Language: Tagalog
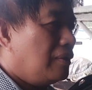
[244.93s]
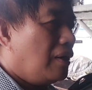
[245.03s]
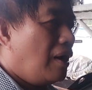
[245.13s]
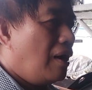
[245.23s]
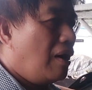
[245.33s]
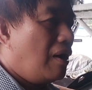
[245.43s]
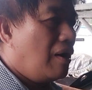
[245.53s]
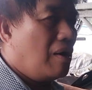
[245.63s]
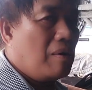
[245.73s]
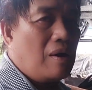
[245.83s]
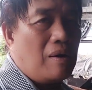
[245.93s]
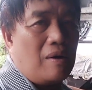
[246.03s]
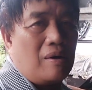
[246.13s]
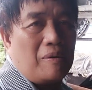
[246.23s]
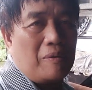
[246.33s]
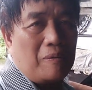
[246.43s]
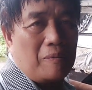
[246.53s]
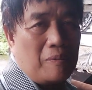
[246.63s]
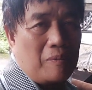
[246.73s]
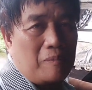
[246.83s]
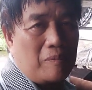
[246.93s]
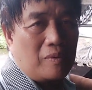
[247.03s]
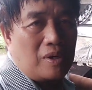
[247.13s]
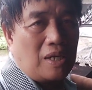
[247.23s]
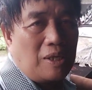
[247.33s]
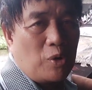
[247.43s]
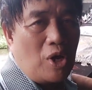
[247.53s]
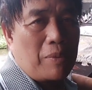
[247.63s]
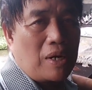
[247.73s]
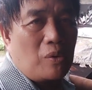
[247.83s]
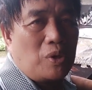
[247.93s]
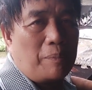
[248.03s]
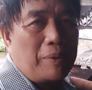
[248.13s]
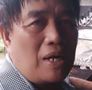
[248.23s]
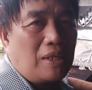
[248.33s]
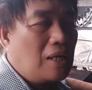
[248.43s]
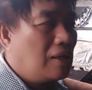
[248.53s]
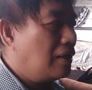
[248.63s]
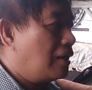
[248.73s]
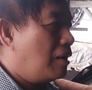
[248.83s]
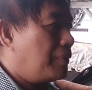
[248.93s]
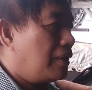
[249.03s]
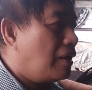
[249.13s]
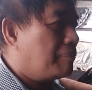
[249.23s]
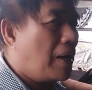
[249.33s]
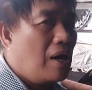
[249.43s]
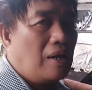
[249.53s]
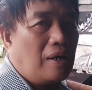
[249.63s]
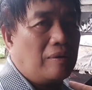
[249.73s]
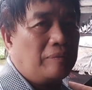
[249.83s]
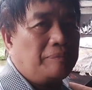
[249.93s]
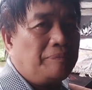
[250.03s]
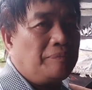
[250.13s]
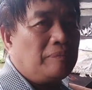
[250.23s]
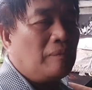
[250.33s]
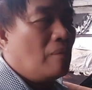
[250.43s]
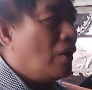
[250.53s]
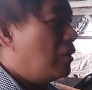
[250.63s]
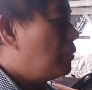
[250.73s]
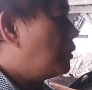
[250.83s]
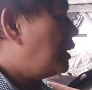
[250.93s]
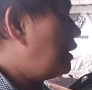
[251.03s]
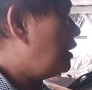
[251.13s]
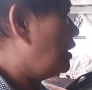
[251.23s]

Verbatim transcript: uh, dati po yung Barracuda, pinalitan lang namin ng pangalan. Okay?